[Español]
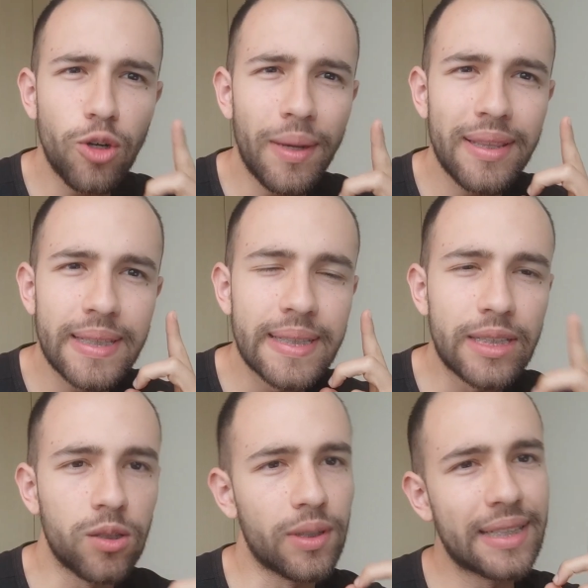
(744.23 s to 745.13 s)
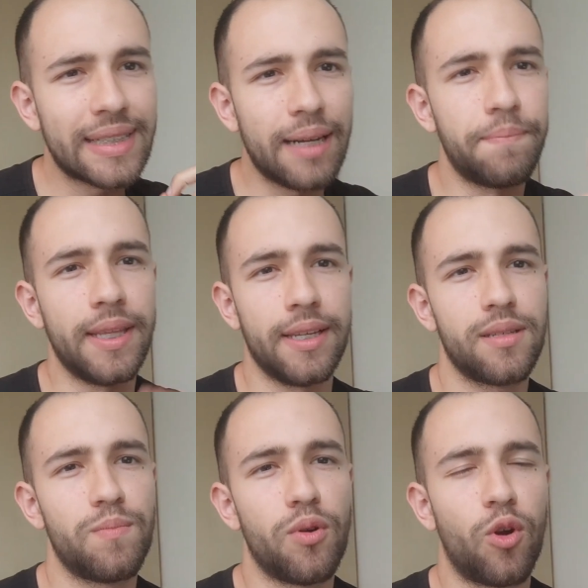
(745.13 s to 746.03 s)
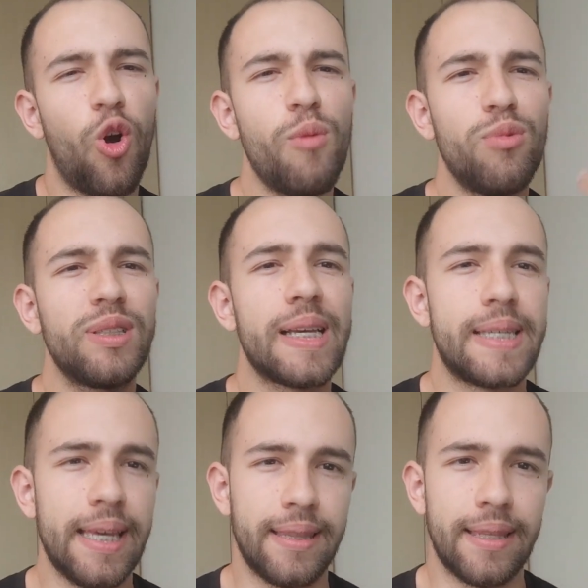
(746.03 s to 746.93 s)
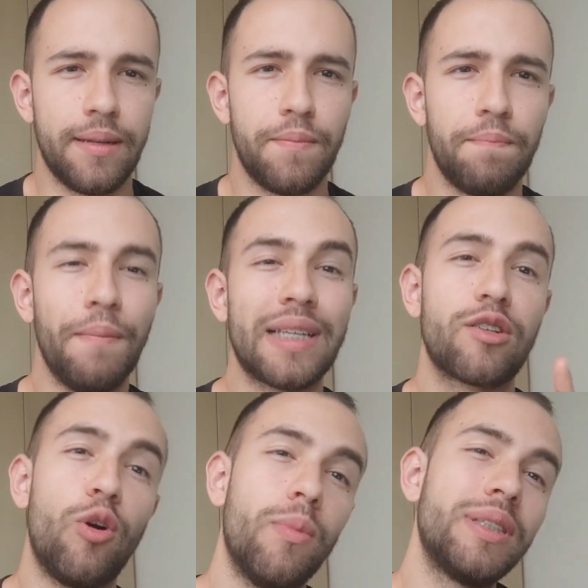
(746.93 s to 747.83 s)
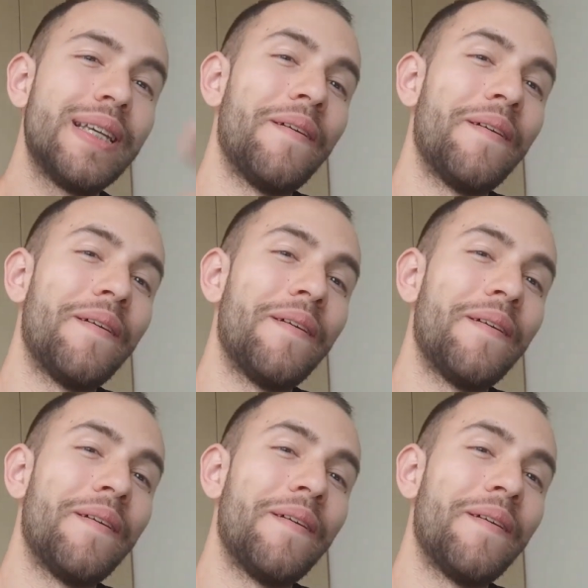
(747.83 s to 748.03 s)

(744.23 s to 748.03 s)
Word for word: toman decisiones rápidas por cómo se sienten, más cómo se